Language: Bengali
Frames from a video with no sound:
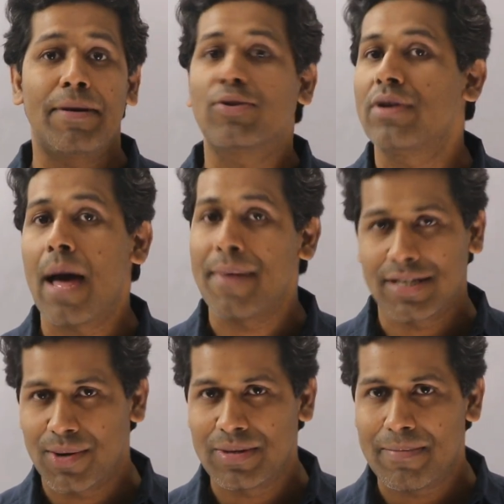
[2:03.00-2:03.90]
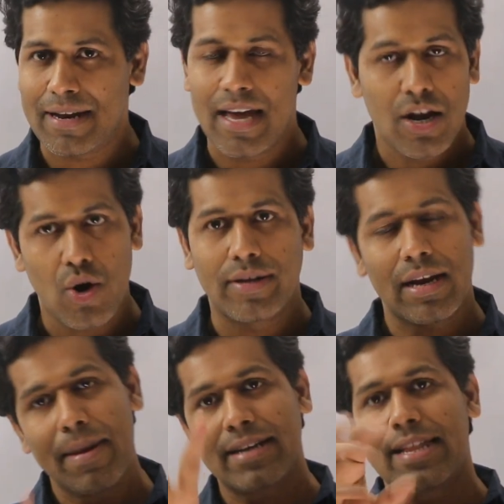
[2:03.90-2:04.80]
বেতন আমি আশা করতে পারি নট দ্যাট
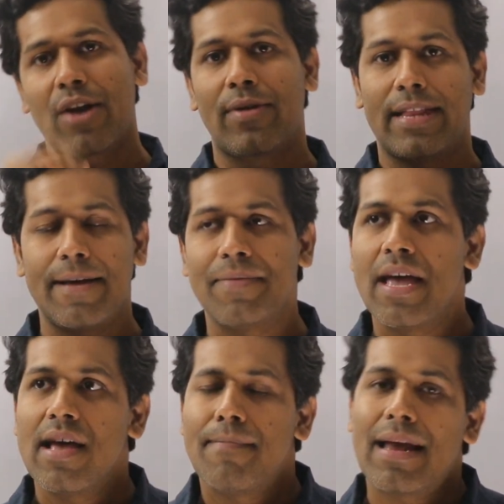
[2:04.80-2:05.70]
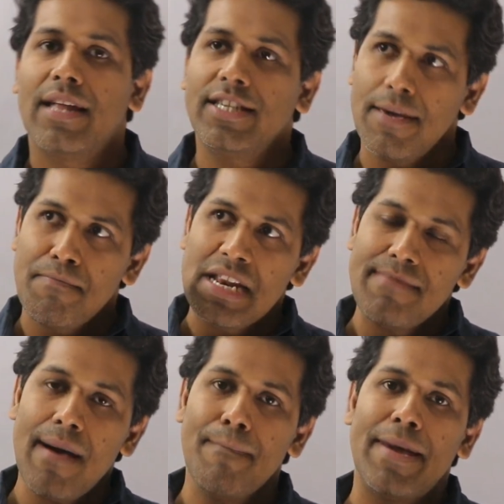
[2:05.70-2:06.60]
আমি একটা ধারণা দিই বাংলাদেশে
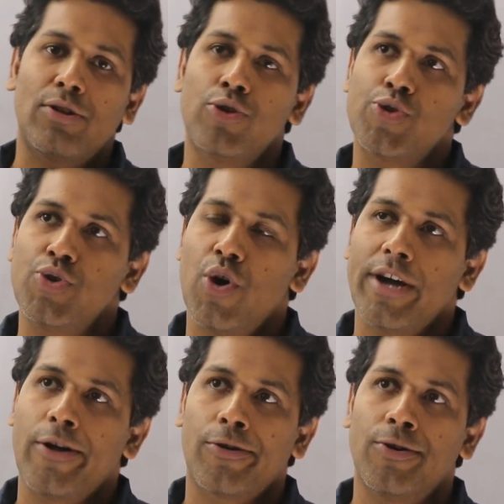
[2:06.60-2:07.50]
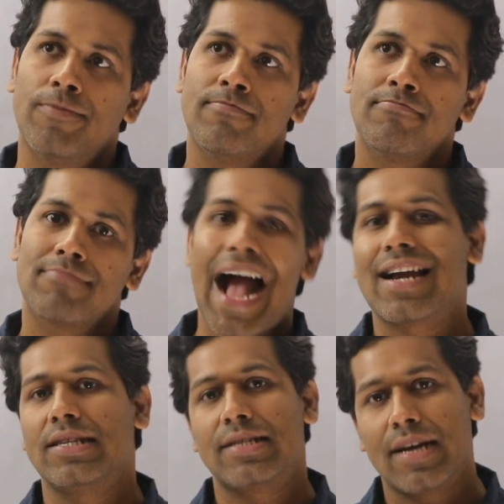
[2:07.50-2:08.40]
মিনিমাম বেতন শুরু হয় ধরো আট
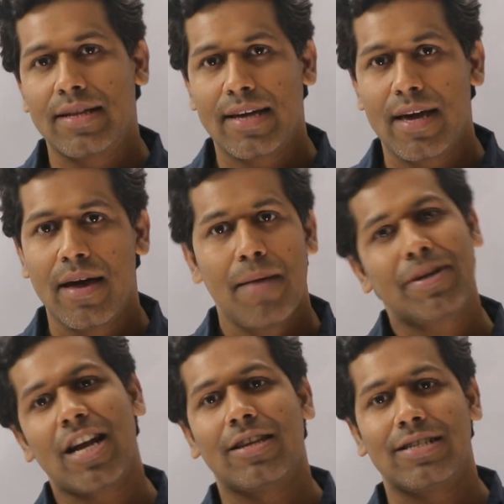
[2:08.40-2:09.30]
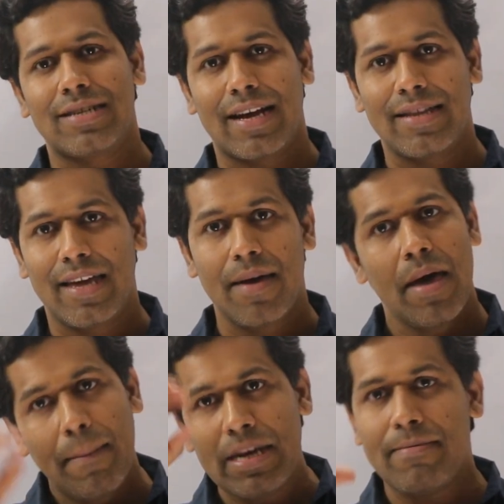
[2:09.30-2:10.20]
হাজার টাকা থেকে বা সাত হাজার টাকা থেকে
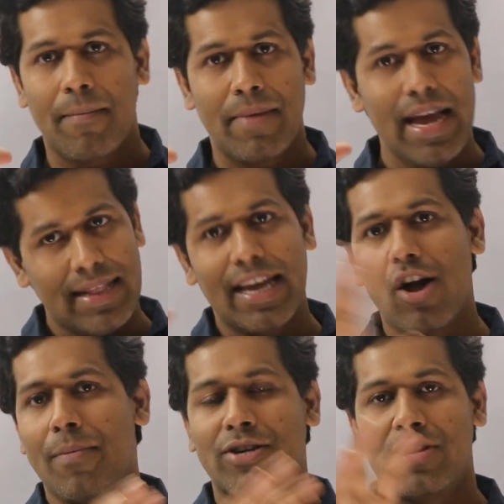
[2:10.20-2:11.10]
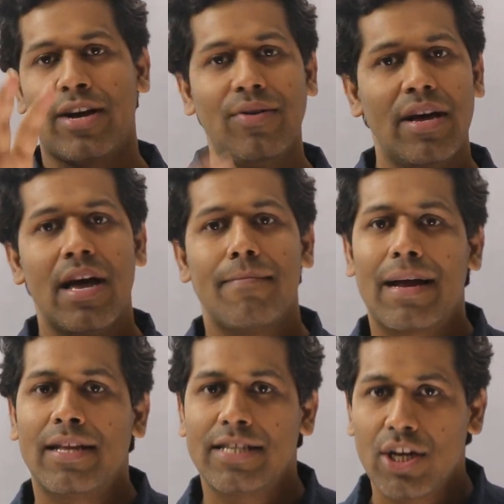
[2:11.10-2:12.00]
মিনিমাম এর থেকে কমে আসলে এখন
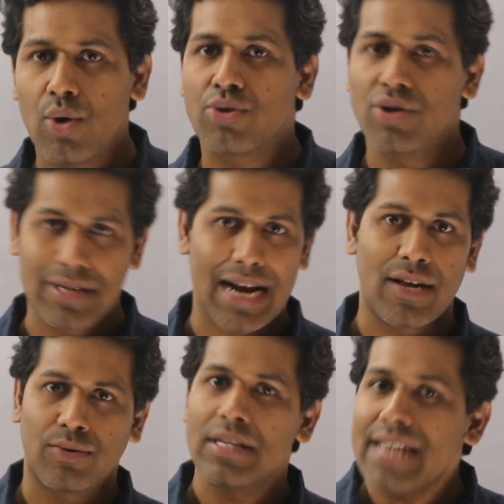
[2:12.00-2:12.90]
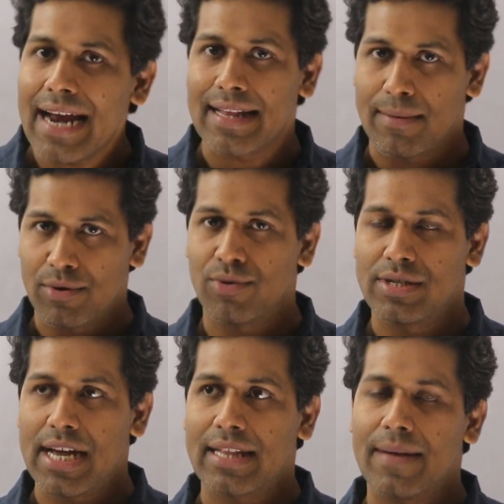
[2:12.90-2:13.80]
বাংলাদেশের লোকজন চাকরি করতে যায় না তেমন কোনো
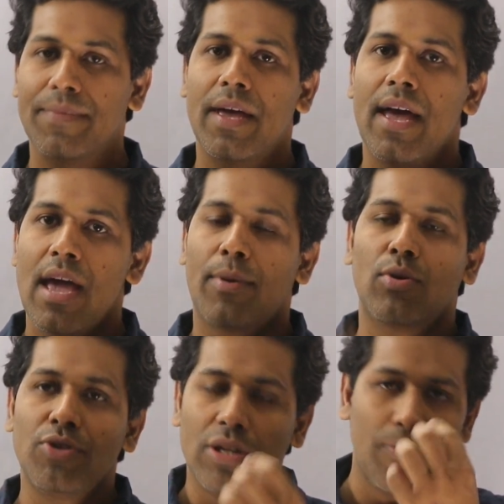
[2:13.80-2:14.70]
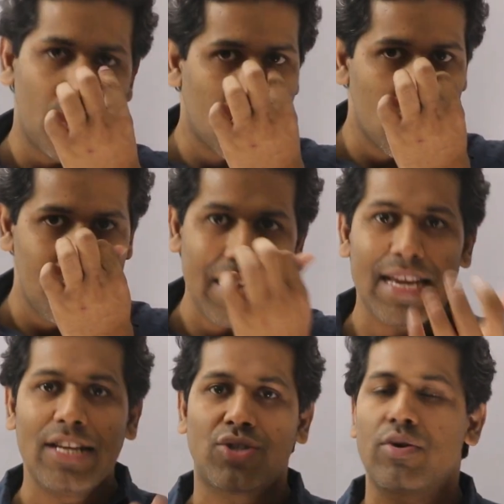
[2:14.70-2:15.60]
জায়গাতে এবার তুমি যদি মনে করো
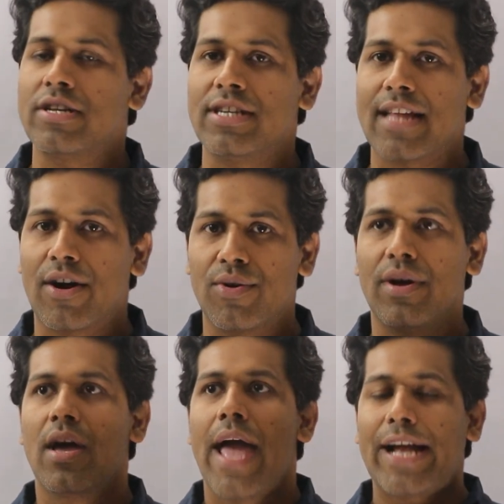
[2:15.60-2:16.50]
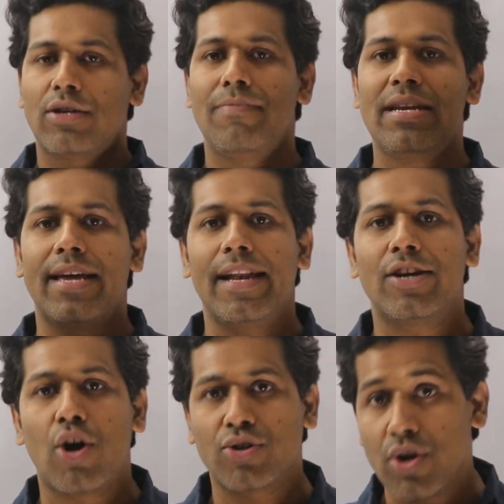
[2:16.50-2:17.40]
মেডিকেল স্টুডেন্ট চিন্তা করো একজন মেডিকেলে
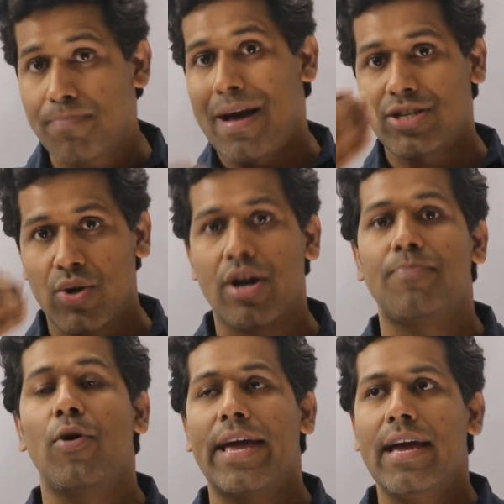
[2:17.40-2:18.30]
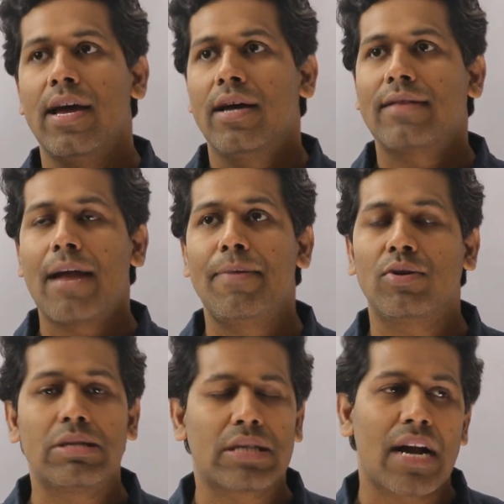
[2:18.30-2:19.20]
ডক্টর পাশ করার পরে তার
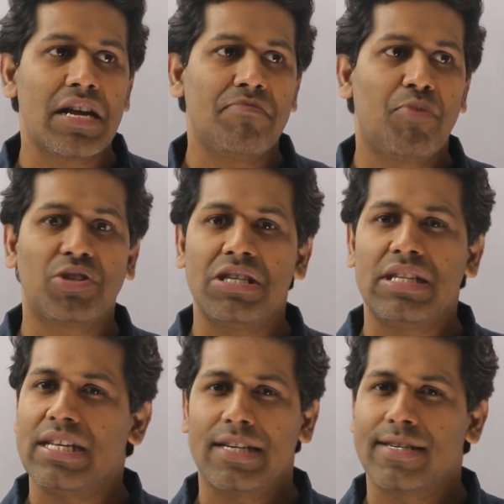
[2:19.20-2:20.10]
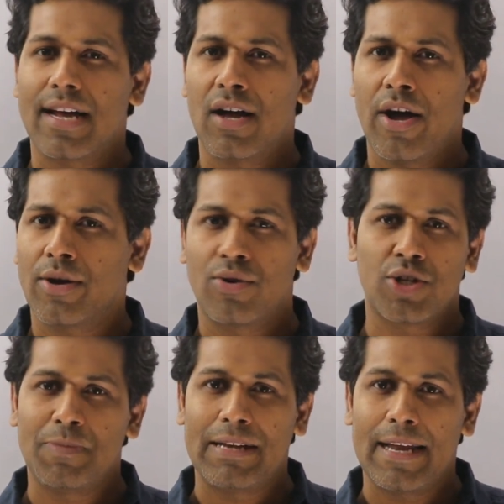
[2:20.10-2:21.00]
বেতন স্টার্টিং পঁচিশ তিরিশ হাজার টাকা হয় কোনো
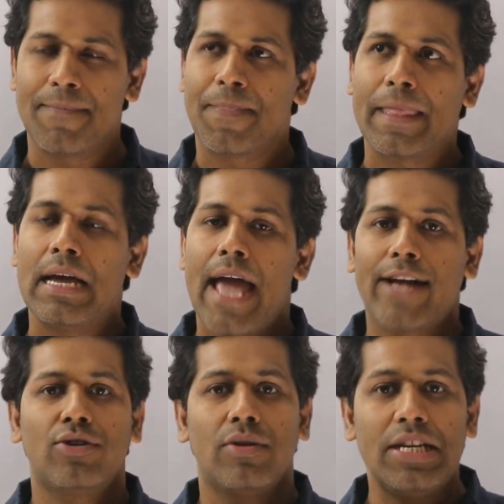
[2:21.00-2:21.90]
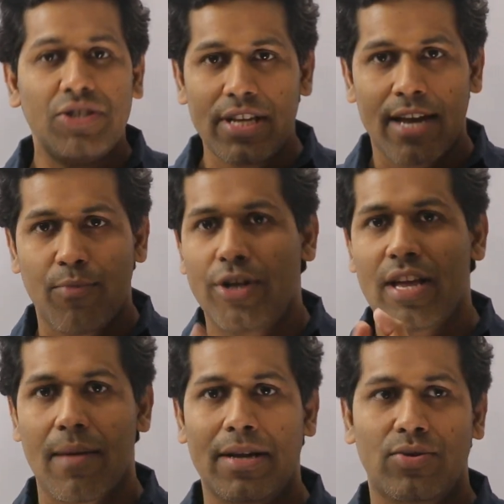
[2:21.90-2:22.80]
হসপিটালে একজন ইঞ্জিনিয়ার বইয়ের
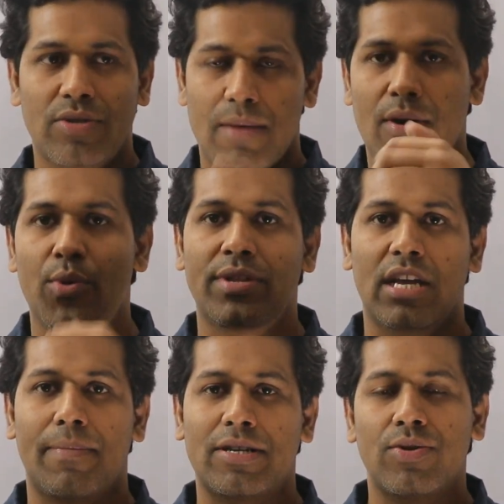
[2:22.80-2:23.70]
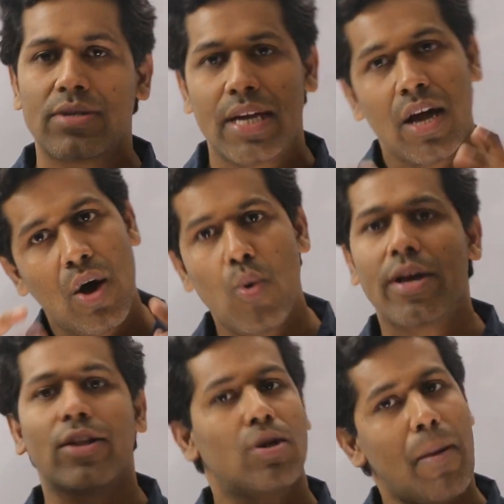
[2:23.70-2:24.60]
থেকে পাশ করছে বা কুয়েট থেকে পাশ করছে ওর
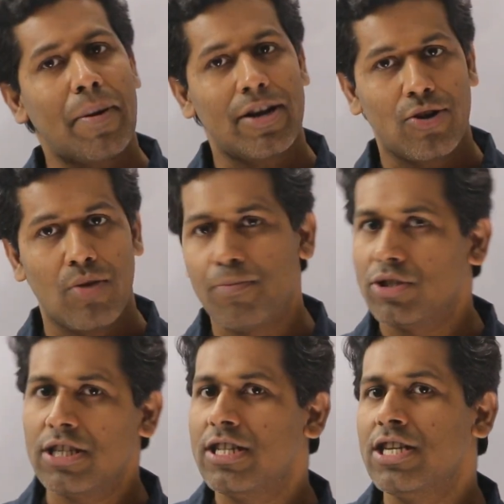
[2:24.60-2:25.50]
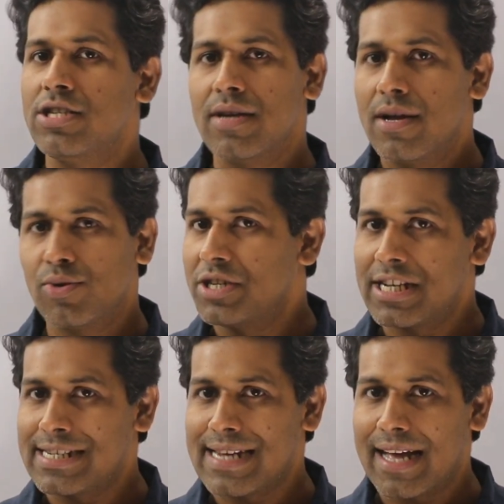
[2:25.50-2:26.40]
ক্ষেত্রে ব্যাপারটা এরকম পঁচিশ তিরিশ চল্লিশ
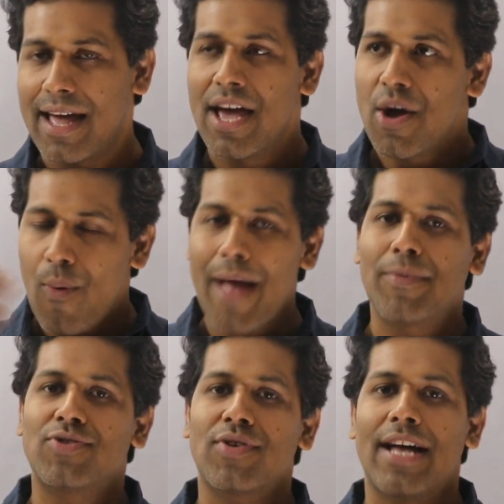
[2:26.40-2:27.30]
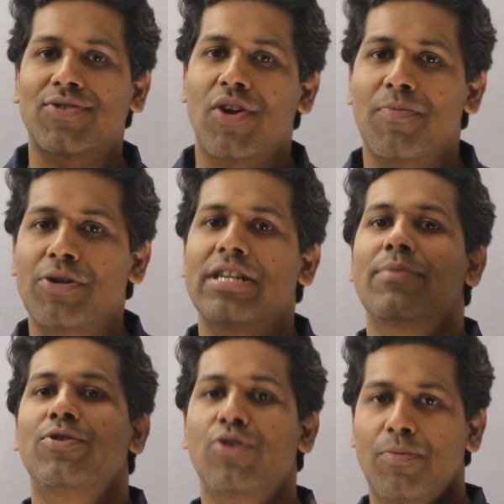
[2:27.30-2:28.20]
হাজার টাকা কয়েক বছর কাজ করার পর সেটা
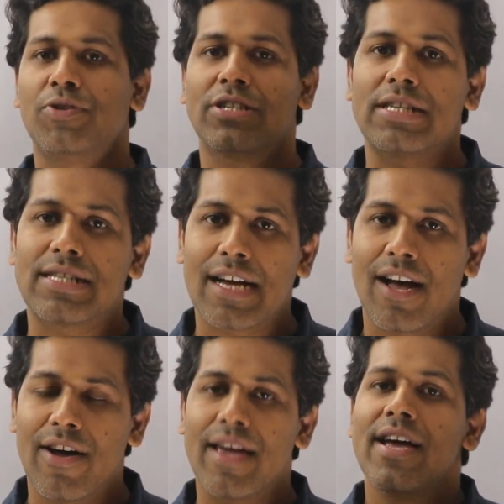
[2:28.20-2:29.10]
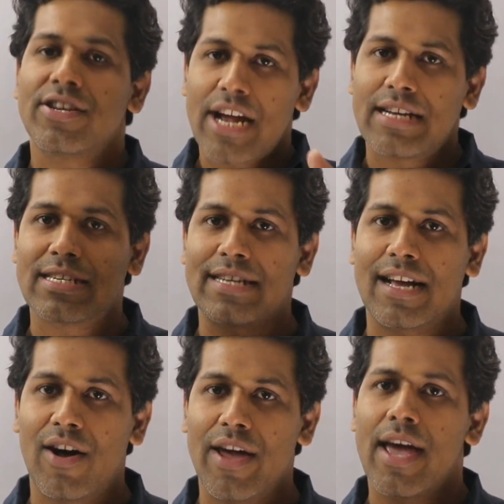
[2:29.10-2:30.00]
মনে করো পঞ্চাশ হাজার টাকা হয় ষাট হাজার
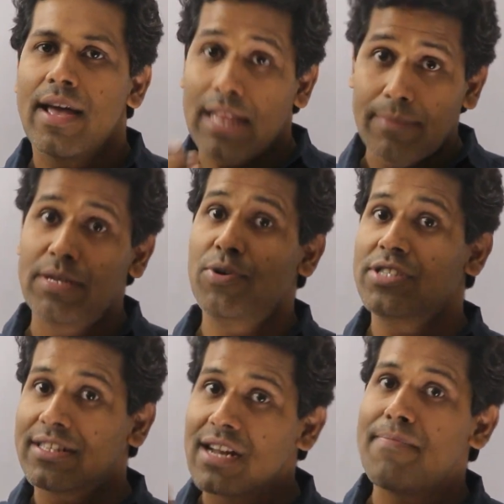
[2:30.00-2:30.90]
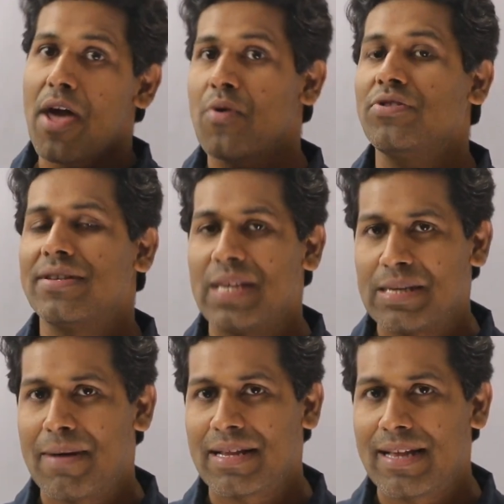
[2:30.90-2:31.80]
টাকা হয় তার জীবনযাত্রার ব্যয় কিন্তু আস্তে
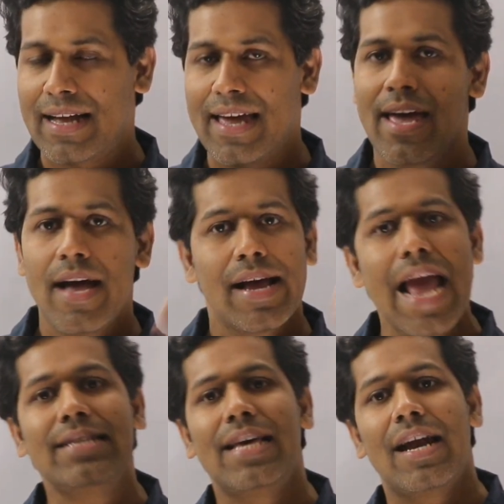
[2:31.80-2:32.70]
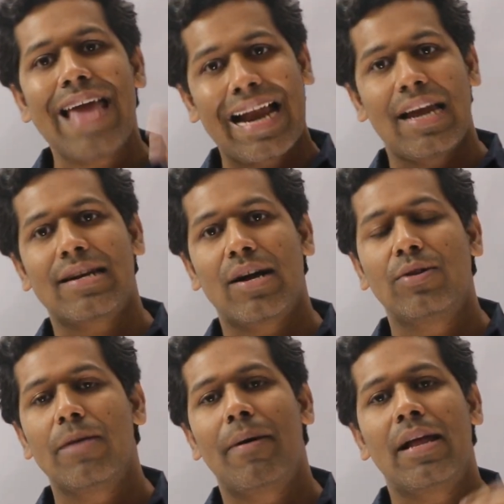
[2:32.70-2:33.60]
আস্তে বাড়তে থাকে এই স্যালারি এক লাখ টাকা
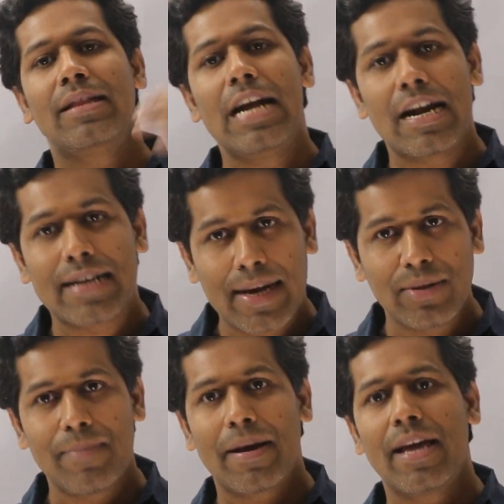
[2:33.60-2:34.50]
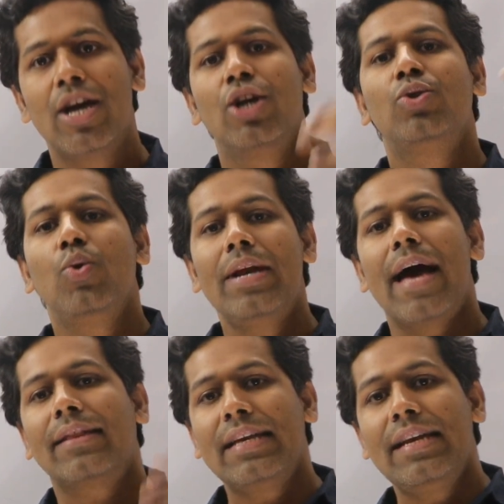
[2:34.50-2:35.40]
হতে পারে দেড় লাখ টাকা হতে পারে দুই
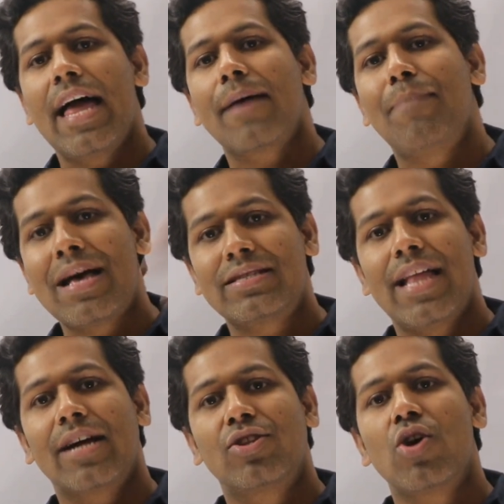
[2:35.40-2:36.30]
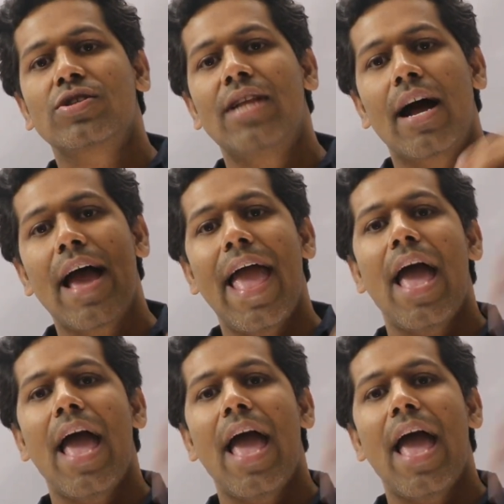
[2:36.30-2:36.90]
লাখ তিন লাখ পাঁচ লাখ দশ লাখ